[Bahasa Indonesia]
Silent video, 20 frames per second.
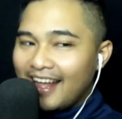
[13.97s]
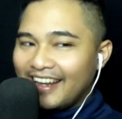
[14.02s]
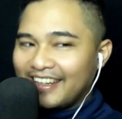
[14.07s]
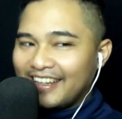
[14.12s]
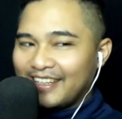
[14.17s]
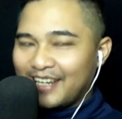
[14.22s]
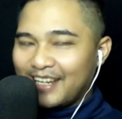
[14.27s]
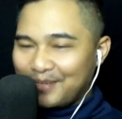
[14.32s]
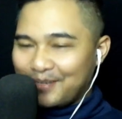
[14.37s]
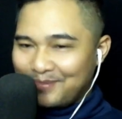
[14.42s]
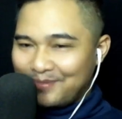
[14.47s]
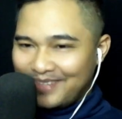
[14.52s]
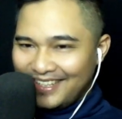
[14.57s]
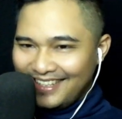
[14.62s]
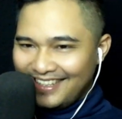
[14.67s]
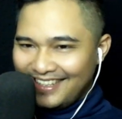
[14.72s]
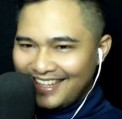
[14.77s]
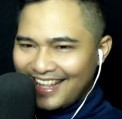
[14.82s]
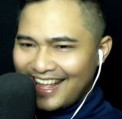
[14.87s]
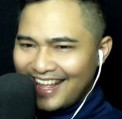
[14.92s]

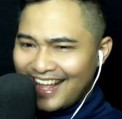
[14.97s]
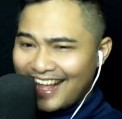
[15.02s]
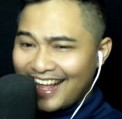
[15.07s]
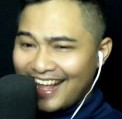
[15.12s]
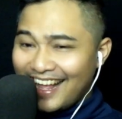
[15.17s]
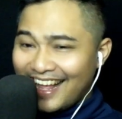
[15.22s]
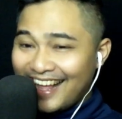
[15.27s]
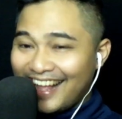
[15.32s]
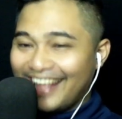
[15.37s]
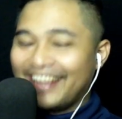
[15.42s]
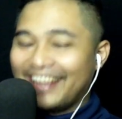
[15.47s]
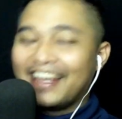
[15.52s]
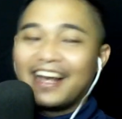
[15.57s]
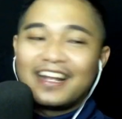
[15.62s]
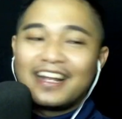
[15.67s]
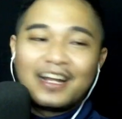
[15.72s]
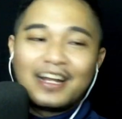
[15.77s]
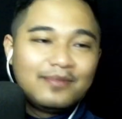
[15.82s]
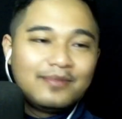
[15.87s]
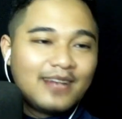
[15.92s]
Nabila ya
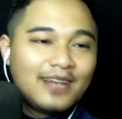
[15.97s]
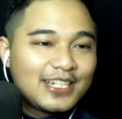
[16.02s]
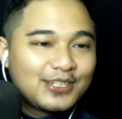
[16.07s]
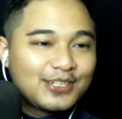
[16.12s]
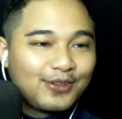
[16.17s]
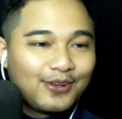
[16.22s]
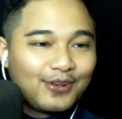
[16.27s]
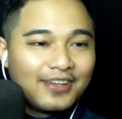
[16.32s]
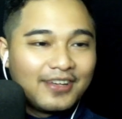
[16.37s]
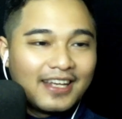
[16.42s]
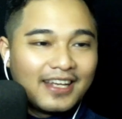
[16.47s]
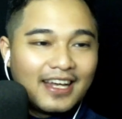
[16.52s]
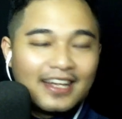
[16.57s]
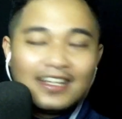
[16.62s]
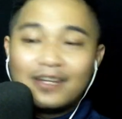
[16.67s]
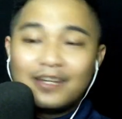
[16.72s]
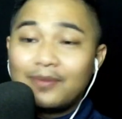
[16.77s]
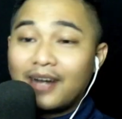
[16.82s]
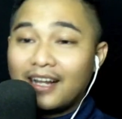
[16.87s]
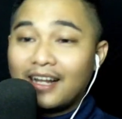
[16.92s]
Nabila solo ya
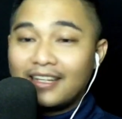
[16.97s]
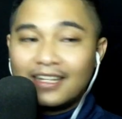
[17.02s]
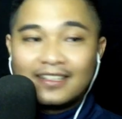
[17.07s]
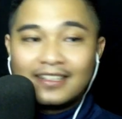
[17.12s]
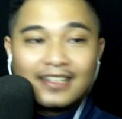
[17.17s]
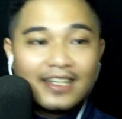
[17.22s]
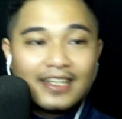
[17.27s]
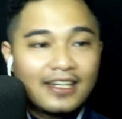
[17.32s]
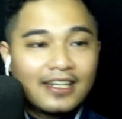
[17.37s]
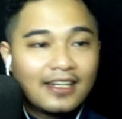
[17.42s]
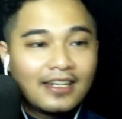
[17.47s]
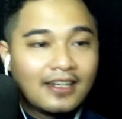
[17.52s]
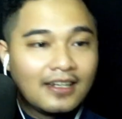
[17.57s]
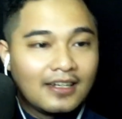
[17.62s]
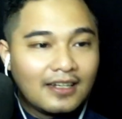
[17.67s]
dia bakal nyanyiin